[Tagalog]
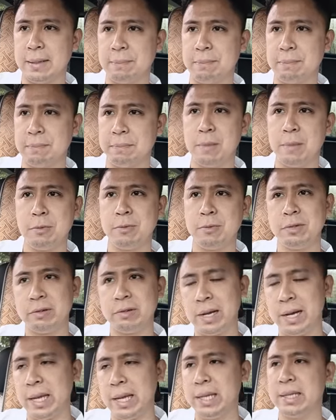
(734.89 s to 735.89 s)
uh,
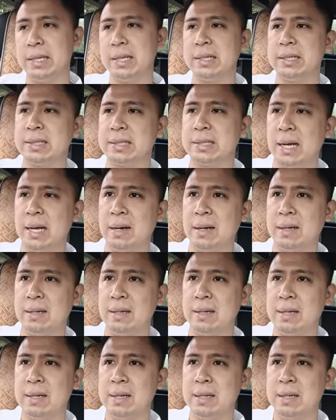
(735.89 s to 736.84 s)
pamumuhay ng isang